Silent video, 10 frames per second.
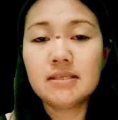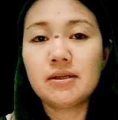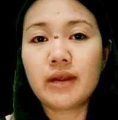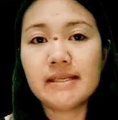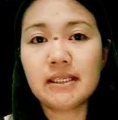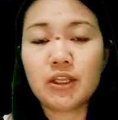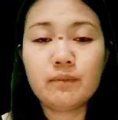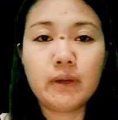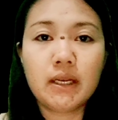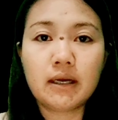So, guys, ito
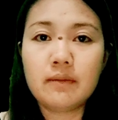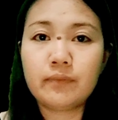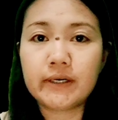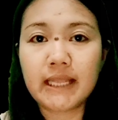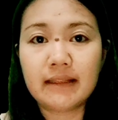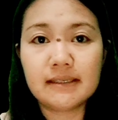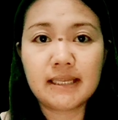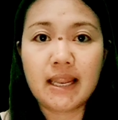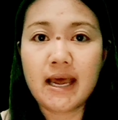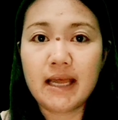yung pinaka-importante
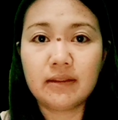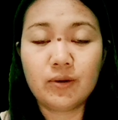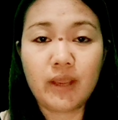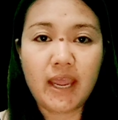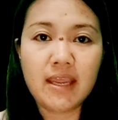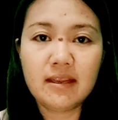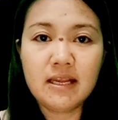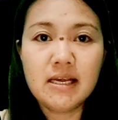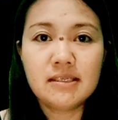sa lahat, okay?